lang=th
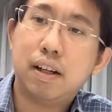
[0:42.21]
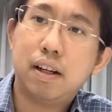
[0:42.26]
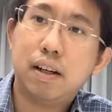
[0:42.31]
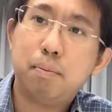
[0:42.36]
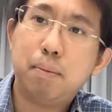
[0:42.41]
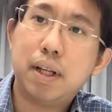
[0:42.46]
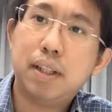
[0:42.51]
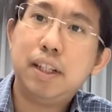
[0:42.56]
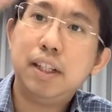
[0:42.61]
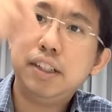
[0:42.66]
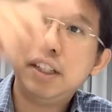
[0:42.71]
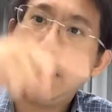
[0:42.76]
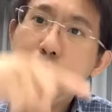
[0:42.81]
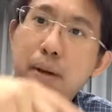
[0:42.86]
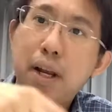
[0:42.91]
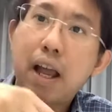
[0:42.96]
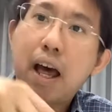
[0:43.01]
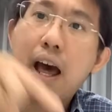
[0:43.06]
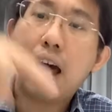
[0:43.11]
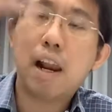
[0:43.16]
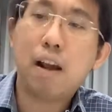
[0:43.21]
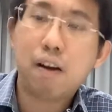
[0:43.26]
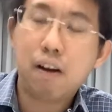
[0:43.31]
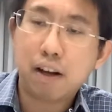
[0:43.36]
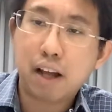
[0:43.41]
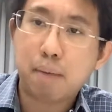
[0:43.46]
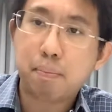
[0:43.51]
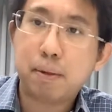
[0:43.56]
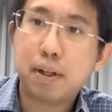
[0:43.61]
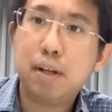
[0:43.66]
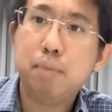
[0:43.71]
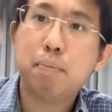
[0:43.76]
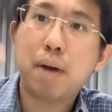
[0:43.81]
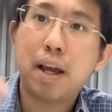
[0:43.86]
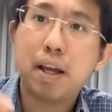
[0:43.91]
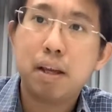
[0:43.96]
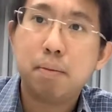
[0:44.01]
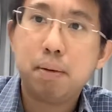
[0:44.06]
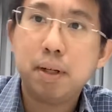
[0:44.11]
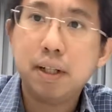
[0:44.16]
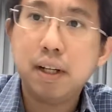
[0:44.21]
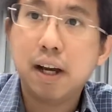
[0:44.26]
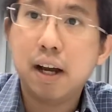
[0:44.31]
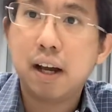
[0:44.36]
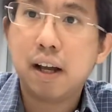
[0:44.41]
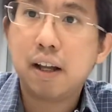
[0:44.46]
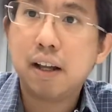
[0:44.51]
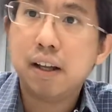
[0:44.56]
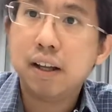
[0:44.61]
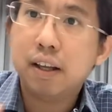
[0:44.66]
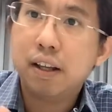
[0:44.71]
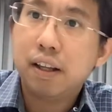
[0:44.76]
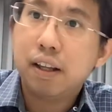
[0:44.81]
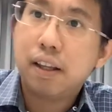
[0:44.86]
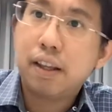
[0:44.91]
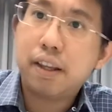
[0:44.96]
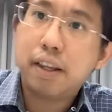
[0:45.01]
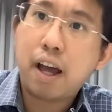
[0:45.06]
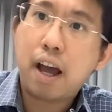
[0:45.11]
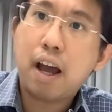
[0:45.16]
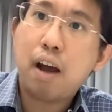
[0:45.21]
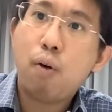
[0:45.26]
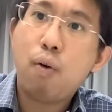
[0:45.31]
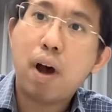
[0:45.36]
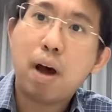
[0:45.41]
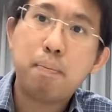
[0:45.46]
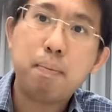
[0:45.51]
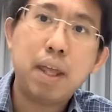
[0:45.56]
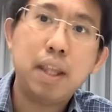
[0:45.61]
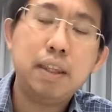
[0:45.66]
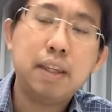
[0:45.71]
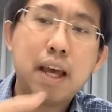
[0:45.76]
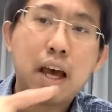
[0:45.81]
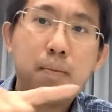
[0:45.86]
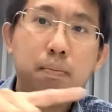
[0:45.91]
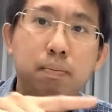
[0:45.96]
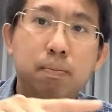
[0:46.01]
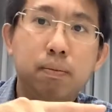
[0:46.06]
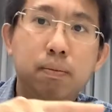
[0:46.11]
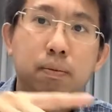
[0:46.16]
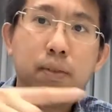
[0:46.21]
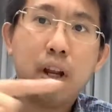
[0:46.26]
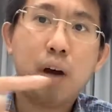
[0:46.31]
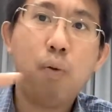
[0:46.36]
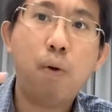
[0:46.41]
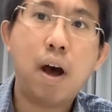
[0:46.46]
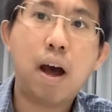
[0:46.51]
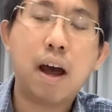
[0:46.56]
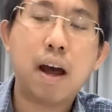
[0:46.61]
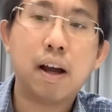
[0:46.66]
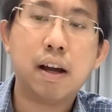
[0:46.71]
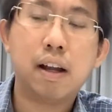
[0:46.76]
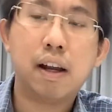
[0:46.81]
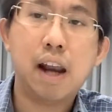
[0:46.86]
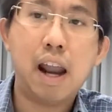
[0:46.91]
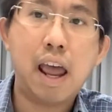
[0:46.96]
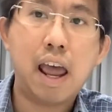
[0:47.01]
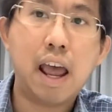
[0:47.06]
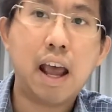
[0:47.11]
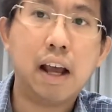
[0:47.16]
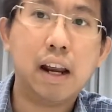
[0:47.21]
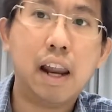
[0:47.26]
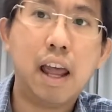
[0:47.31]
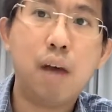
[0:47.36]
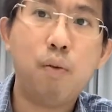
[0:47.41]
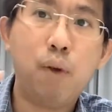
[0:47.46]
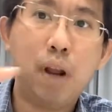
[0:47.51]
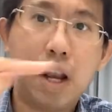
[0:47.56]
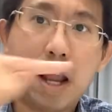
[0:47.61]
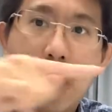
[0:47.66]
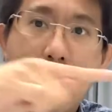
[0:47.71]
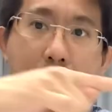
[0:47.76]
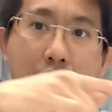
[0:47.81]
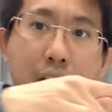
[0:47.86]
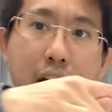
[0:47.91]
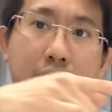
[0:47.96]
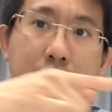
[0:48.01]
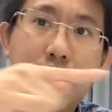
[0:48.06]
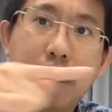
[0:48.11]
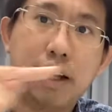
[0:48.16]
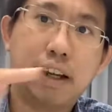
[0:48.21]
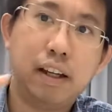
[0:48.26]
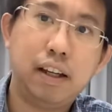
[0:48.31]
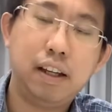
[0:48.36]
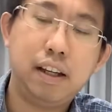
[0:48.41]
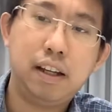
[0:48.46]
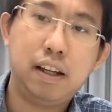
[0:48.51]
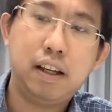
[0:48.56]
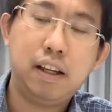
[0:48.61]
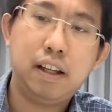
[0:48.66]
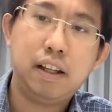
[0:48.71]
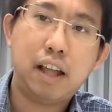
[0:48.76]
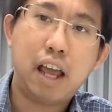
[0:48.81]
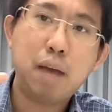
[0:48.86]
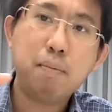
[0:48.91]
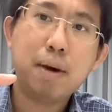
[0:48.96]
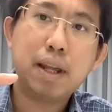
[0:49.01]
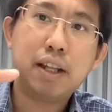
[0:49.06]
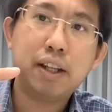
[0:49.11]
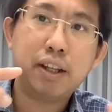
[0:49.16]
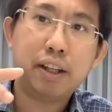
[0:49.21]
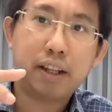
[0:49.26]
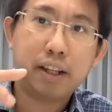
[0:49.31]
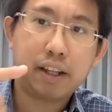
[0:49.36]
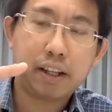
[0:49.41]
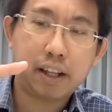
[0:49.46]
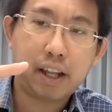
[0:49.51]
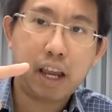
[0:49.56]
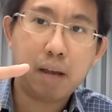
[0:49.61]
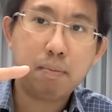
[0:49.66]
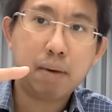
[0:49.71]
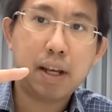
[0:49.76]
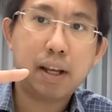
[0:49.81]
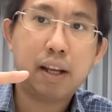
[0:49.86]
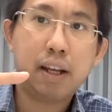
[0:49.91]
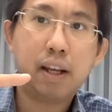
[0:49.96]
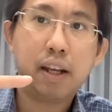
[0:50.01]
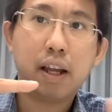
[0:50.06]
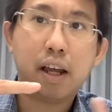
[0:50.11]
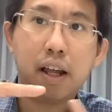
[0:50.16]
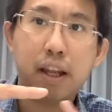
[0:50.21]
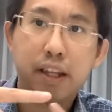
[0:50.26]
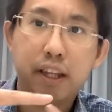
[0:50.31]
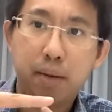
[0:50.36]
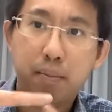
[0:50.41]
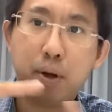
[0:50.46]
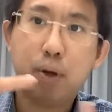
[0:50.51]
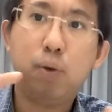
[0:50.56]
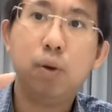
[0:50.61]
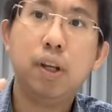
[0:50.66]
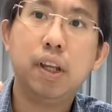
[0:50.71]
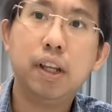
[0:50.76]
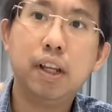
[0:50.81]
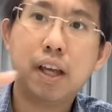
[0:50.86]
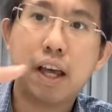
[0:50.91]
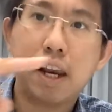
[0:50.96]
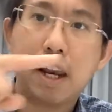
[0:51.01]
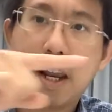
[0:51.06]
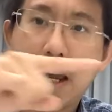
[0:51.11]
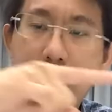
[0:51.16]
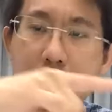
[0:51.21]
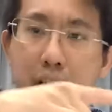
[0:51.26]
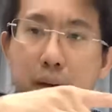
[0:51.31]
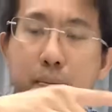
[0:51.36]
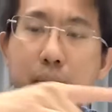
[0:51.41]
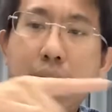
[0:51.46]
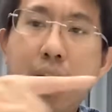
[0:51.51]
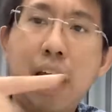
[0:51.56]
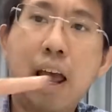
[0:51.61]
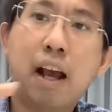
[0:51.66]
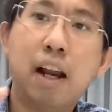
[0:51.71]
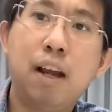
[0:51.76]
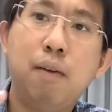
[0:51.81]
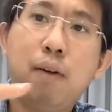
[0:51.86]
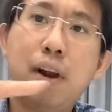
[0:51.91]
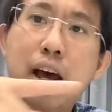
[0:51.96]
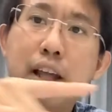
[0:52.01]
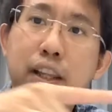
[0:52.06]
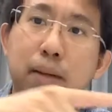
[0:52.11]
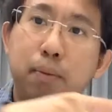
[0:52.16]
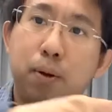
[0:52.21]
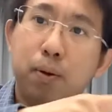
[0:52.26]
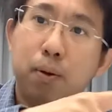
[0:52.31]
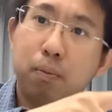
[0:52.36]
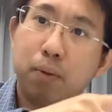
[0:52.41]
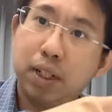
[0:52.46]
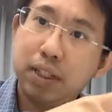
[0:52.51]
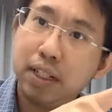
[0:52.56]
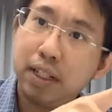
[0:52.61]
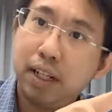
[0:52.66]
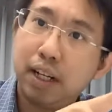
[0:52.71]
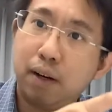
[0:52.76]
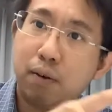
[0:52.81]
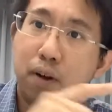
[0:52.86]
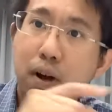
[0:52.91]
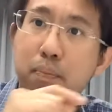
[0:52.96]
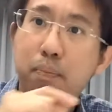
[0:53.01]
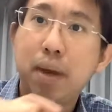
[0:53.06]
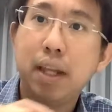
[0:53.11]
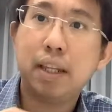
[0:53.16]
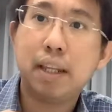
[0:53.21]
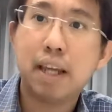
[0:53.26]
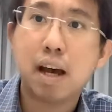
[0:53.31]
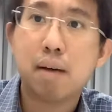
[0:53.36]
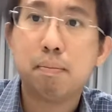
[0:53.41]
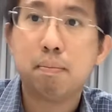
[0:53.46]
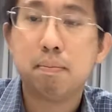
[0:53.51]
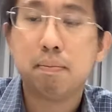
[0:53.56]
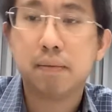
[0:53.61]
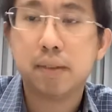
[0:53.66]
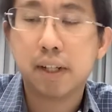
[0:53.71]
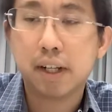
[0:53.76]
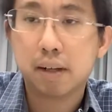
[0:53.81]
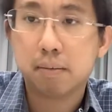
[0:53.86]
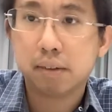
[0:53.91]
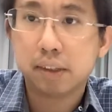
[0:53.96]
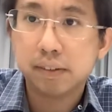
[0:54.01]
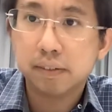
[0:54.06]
แบบที่เซเบล่าแล้วก็กลับขึ้นไปเพื่อสร้างความแม่นยำ ระหว่างแรงและเวลาให้มันให้มันสมดุลซึ่งกันและกันเมื่อแรงและเวลาสมดุล ก็จะเกิดความแม่นยำนะครับ